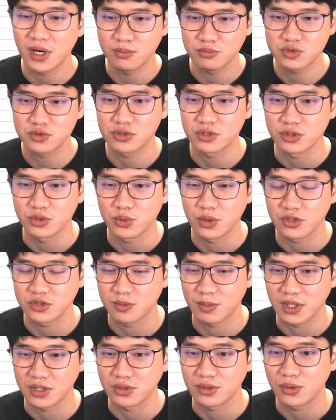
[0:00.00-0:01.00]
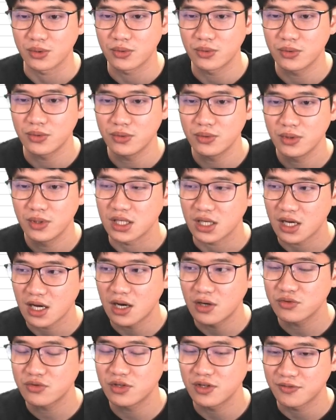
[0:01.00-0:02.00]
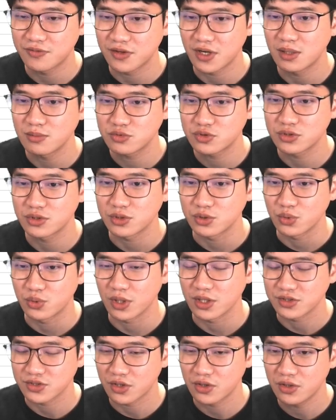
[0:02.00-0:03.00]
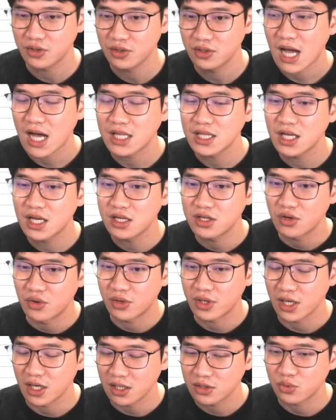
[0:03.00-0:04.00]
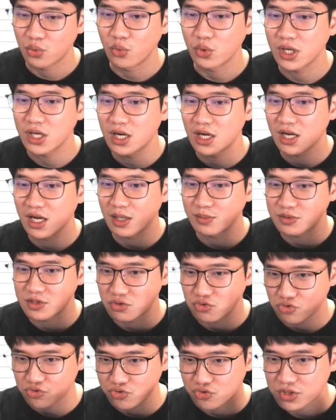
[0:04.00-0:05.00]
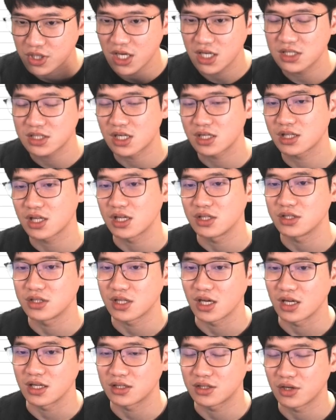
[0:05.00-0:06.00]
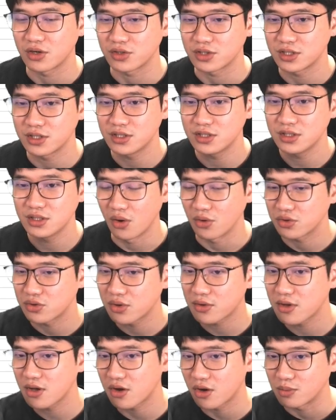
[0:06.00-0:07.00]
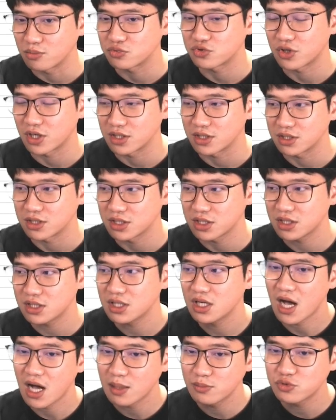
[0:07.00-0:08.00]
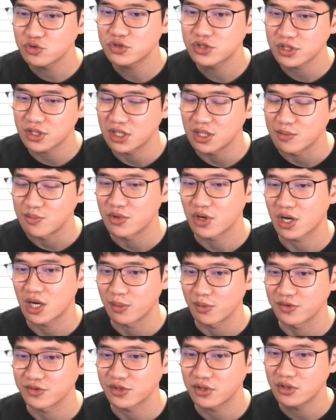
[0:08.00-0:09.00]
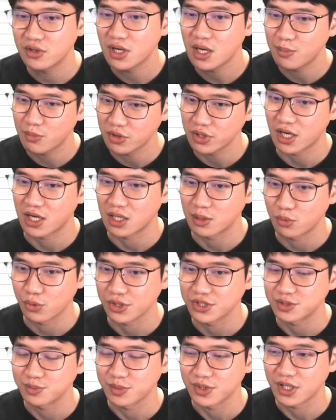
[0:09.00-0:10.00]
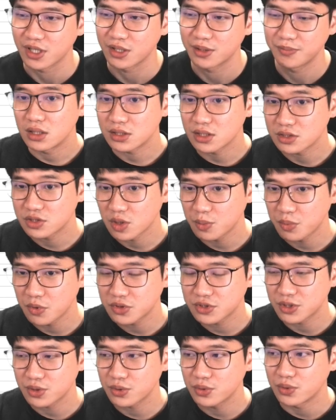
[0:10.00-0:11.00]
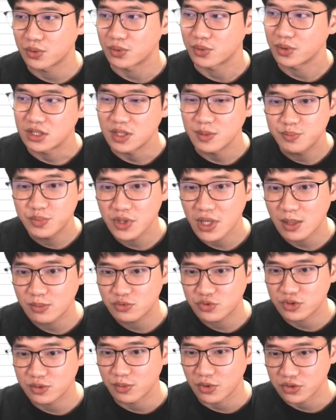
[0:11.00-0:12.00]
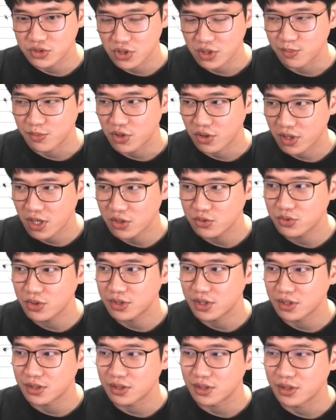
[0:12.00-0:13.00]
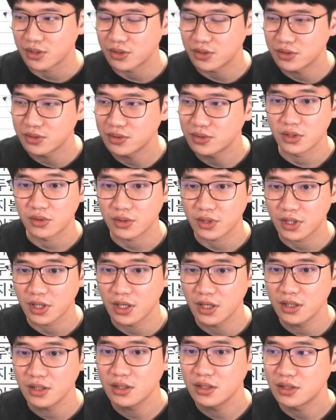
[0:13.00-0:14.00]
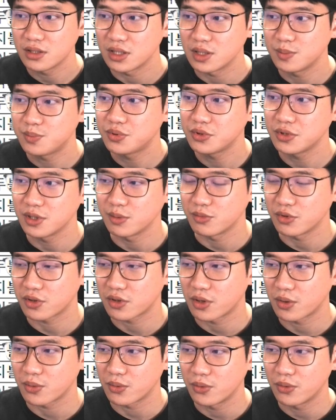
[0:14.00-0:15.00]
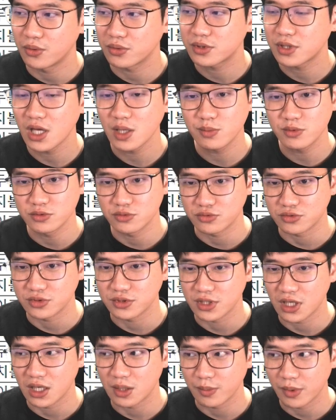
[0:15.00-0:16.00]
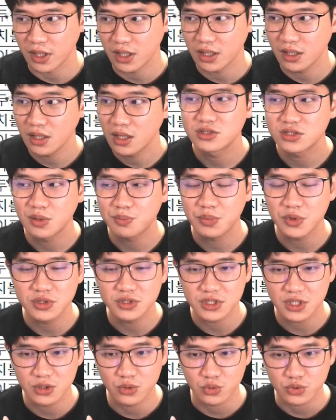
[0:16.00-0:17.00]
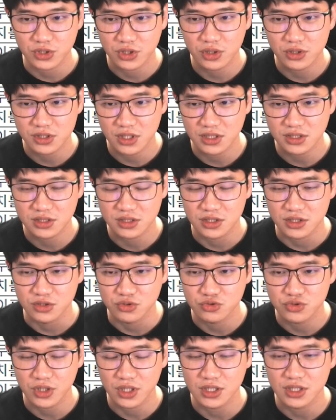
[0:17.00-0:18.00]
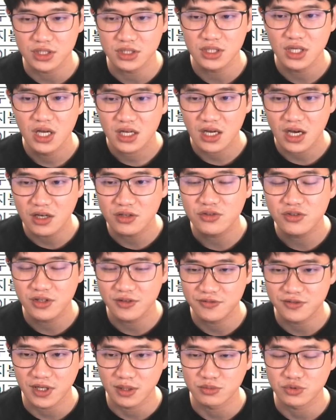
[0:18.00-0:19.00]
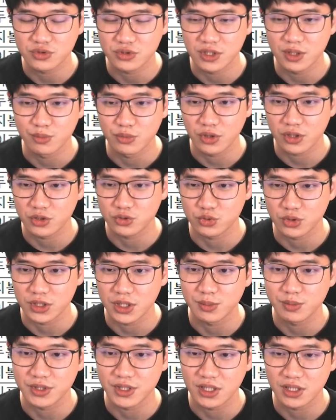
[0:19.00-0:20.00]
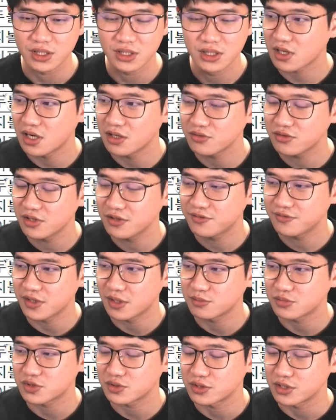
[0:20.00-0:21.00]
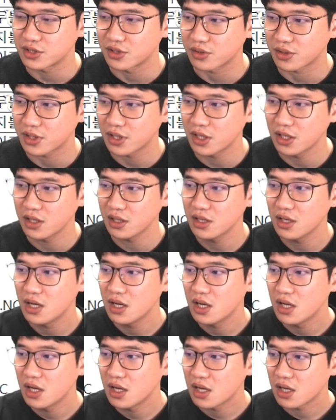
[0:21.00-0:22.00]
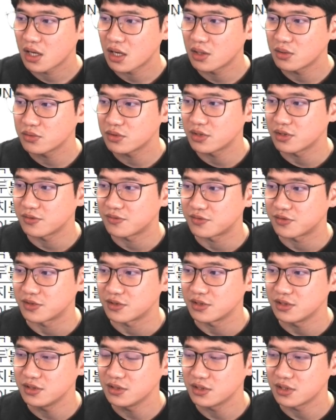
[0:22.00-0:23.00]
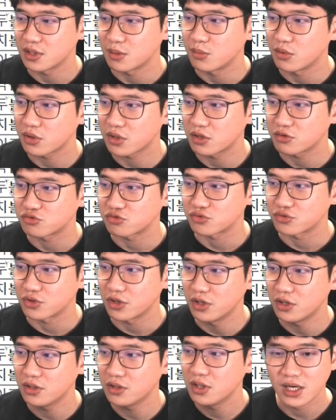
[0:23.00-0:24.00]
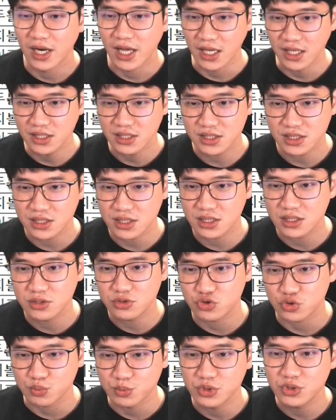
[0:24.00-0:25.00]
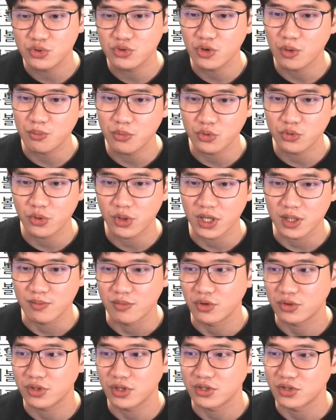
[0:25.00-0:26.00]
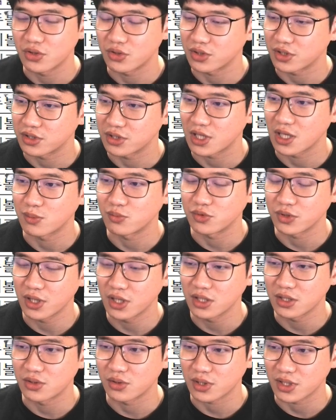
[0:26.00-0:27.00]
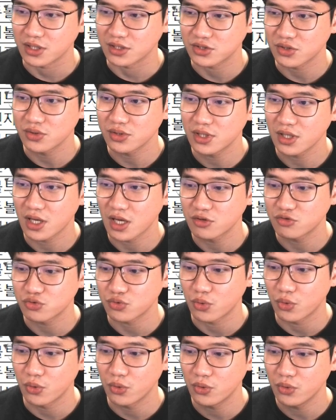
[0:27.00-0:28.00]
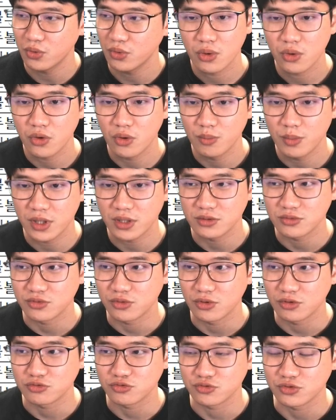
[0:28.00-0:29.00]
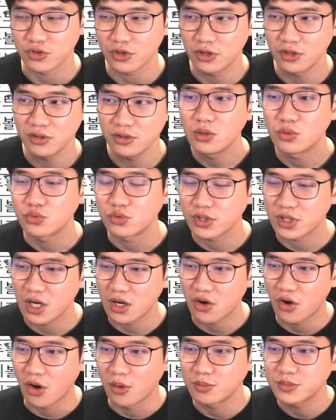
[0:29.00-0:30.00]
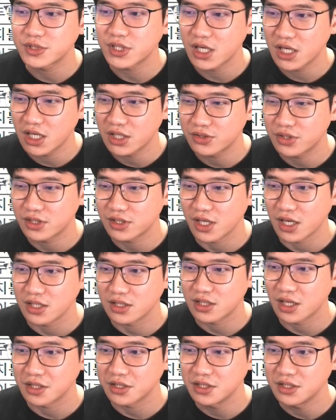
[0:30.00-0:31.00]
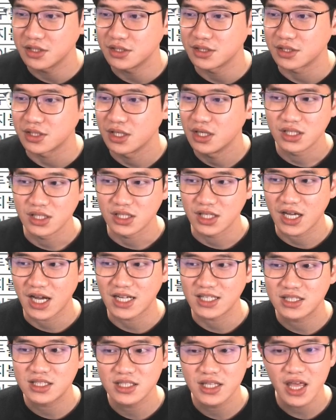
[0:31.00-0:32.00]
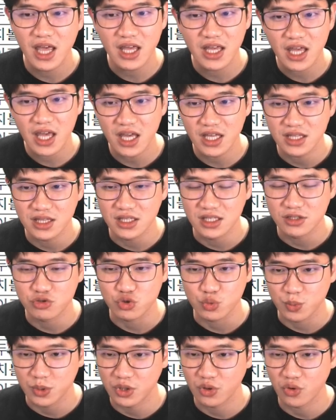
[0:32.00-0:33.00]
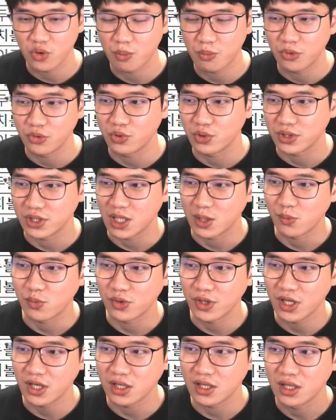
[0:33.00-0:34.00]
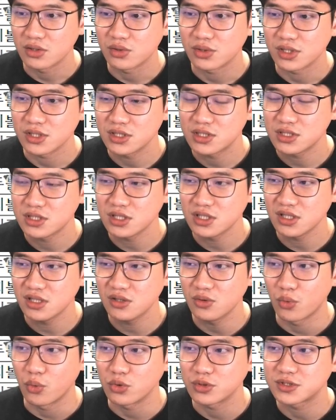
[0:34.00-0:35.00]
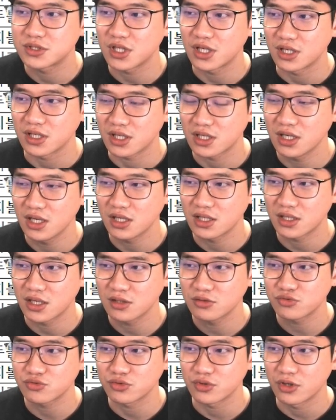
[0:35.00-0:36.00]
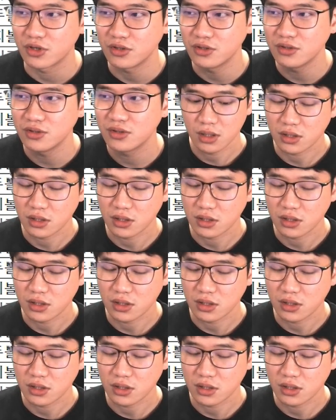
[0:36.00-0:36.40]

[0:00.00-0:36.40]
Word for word: 함수를 이용해서 만들고 이 countif 함수를 이용 이용해서 하나의 열에 동일한 값이 두 개 이상 되는 데이터를 어떻게 검출하는지 함수식을 입력하면서 한번 알아보겠습니다. 일단 첫 번째로 if 함수를 먼저 입력해줘야 되는데요. 이렇게 if를 입력하고 탭을 누른 다음에 첫 번째 로지컬 테스트 인수에는 countif 함수를 입력해줘야 됩니다. countif 함수는 이렇게 countif 입력해 주고요 r a n g e 는 주민등록번호가 입력된 열이기 때문에 이렇게 선택해 주고 콤마를 눌러 주고요 우리가 검사해야 될 데이터는 이 같은 행에 있는 주민등록번호이기 때문에 여기 C5셀을 클릭을 해주고요.